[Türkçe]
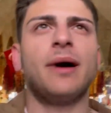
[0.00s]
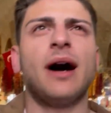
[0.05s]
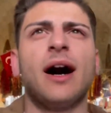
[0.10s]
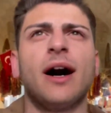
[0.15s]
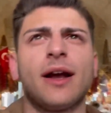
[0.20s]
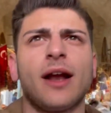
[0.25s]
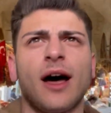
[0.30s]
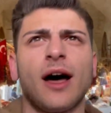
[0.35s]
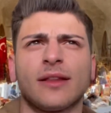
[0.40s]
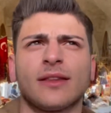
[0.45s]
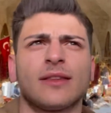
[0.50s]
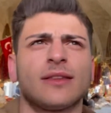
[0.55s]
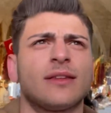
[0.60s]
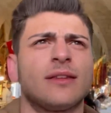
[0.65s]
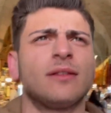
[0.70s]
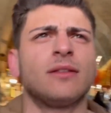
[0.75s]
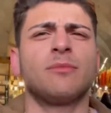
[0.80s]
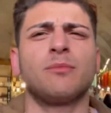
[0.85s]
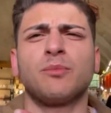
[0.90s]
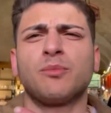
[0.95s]

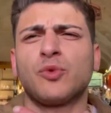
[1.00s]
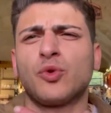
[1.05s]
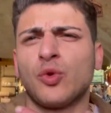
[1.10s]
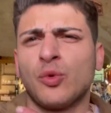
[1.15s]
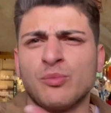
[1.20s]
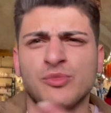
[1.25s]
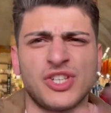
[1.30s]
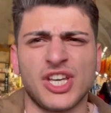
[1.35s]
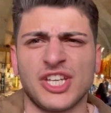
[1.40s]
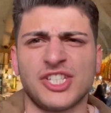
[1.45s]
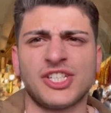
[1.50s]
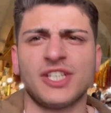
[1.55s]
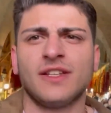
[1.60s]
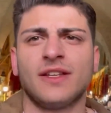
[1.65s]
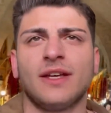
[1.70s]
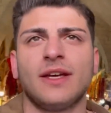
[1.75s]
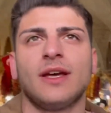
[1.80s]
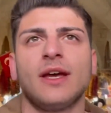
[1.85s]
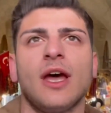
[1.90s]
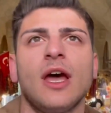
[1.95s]
baharatın tüm
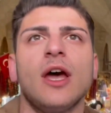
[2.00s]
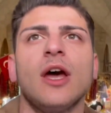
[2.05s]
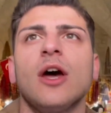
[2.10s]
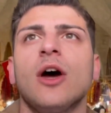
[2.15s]
çeşidi,